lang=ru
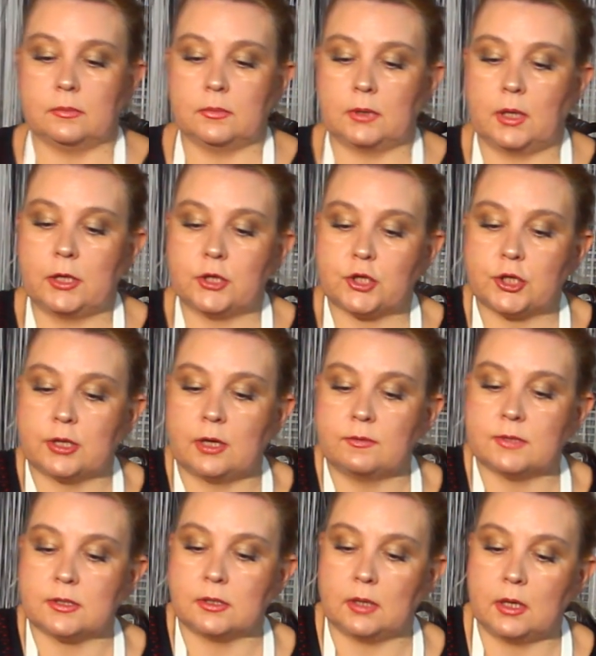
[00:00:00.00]
Дальше я
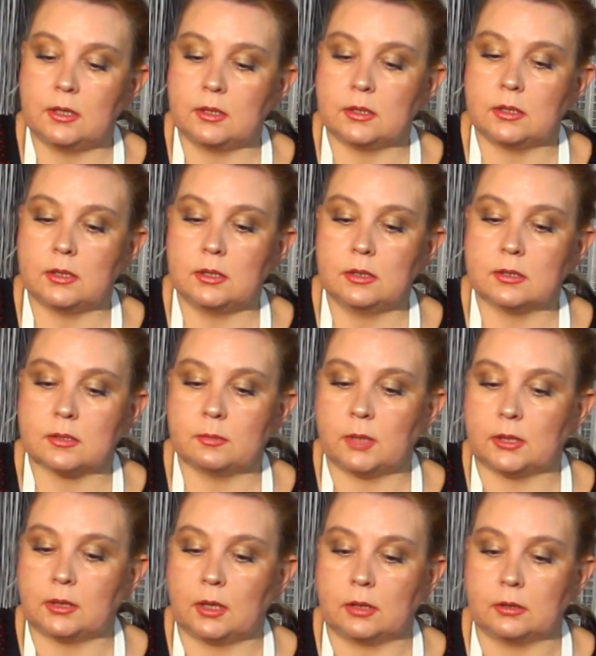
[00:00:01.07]
взяла и
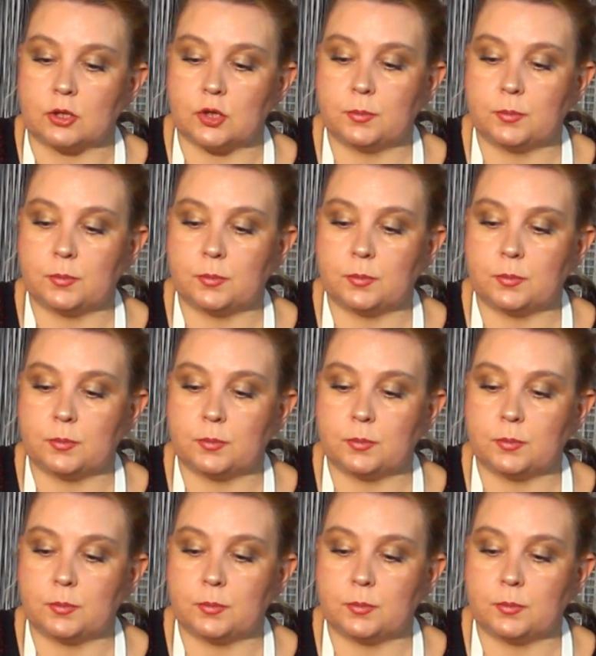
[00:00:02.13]
замотала